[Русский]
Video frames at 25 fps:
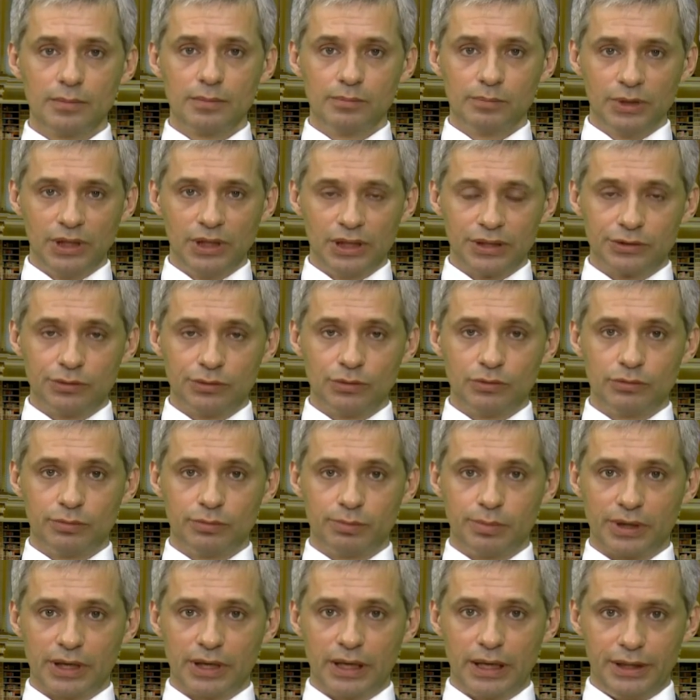молодого
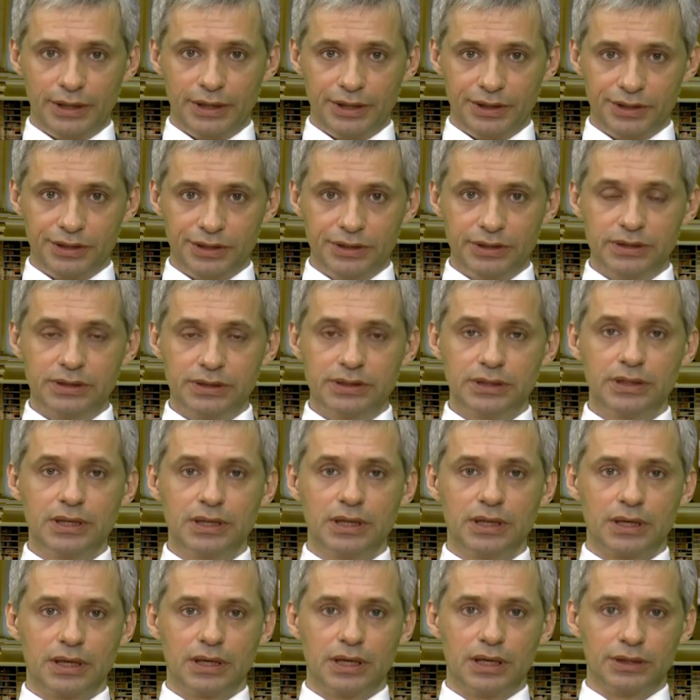поколения,
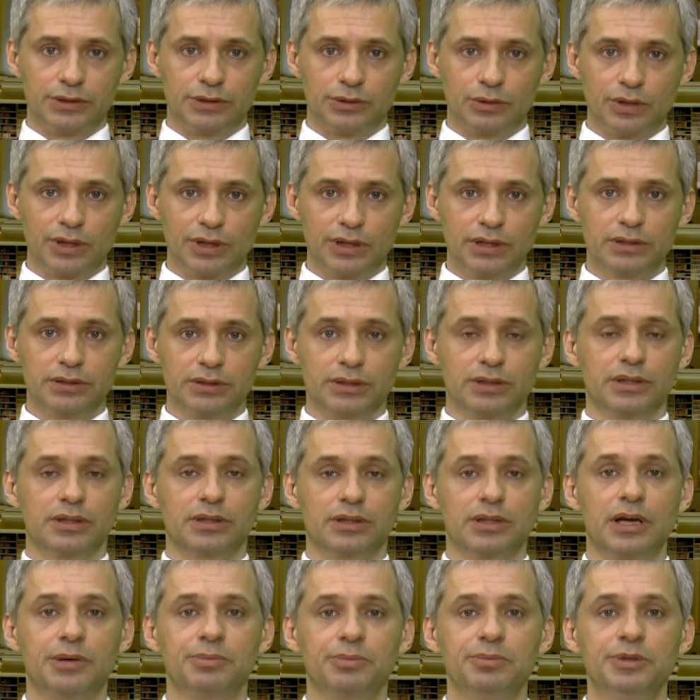которое,
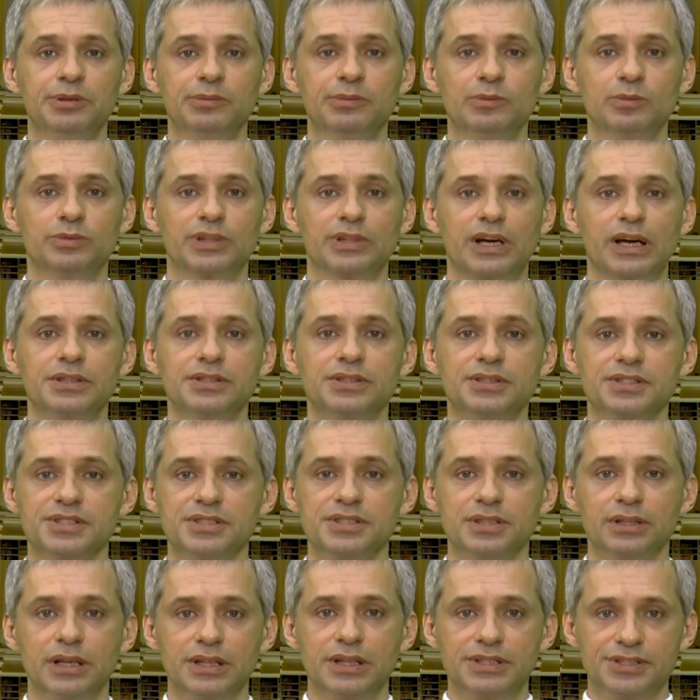как минимум,
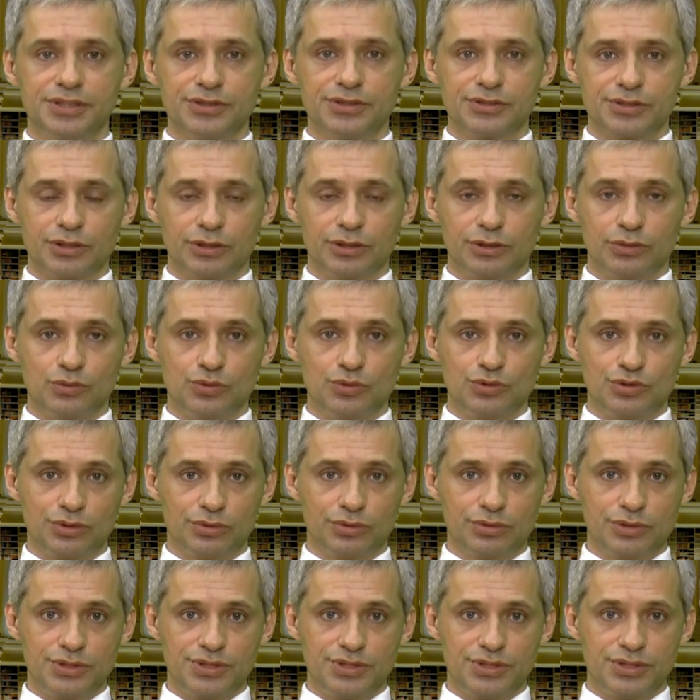традиции латинской
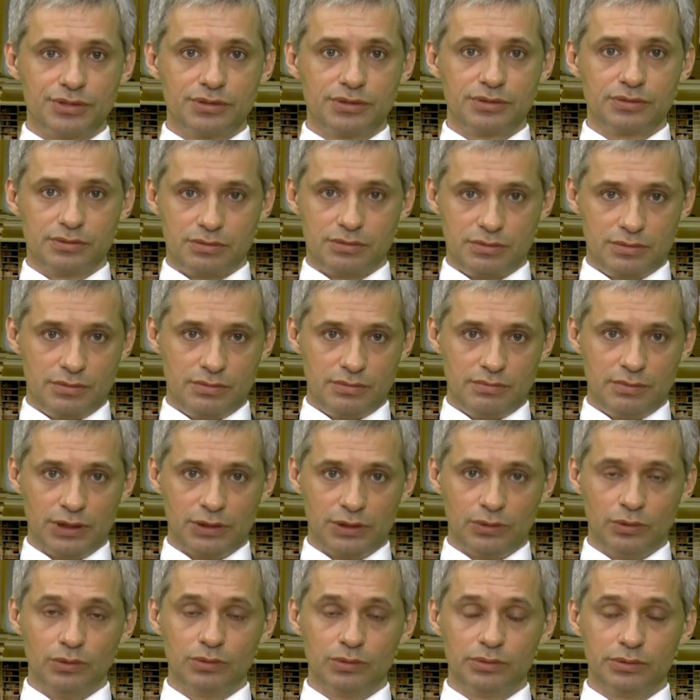учености
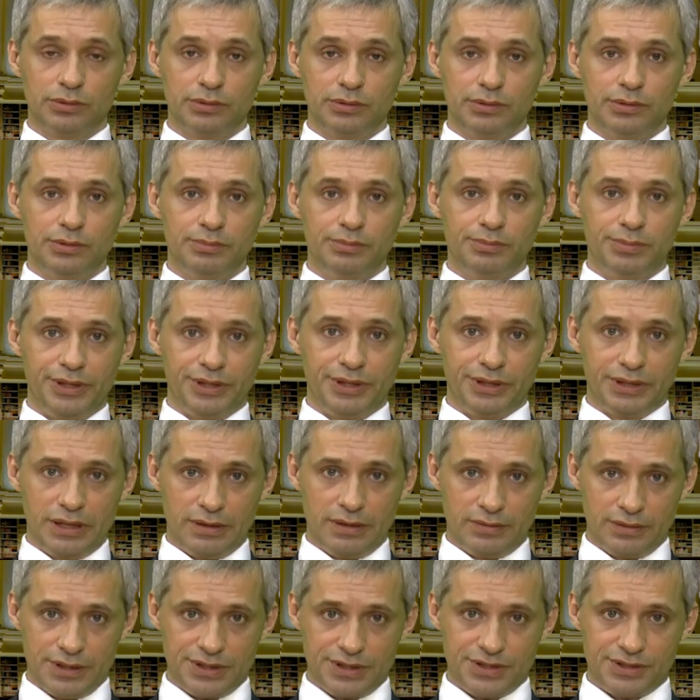могло
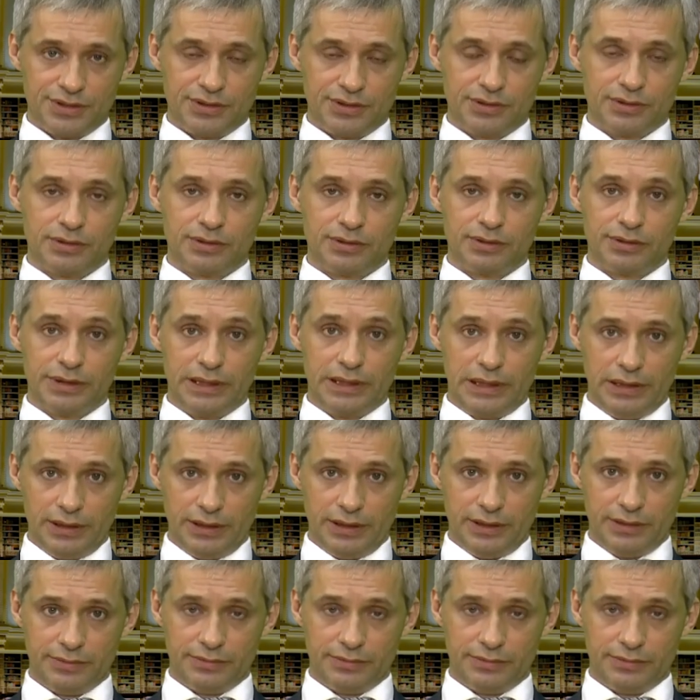передавать далее.